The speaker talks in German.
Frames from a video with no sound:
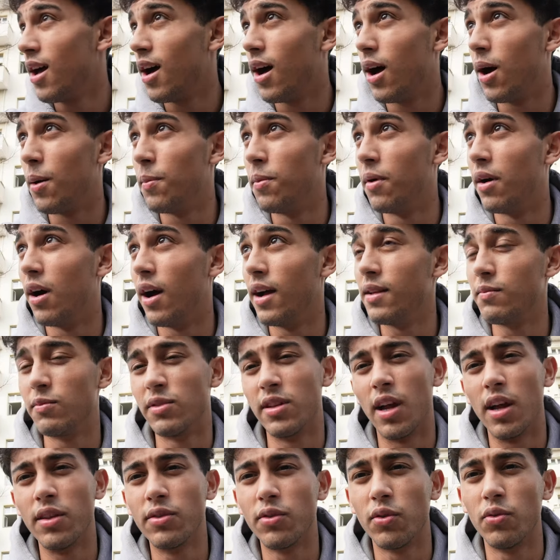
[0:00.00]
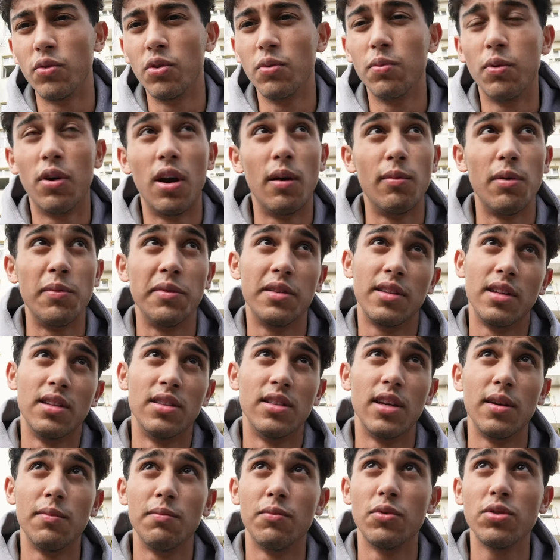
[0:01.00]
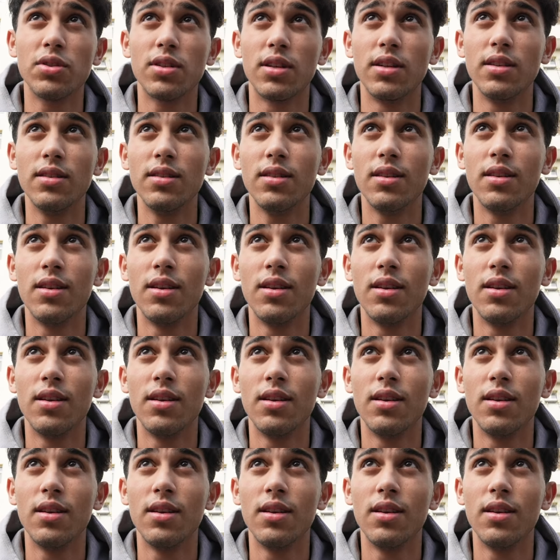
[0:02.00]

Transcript: Aber halt mit anderen Übungen, aber mit denselben Muskeln.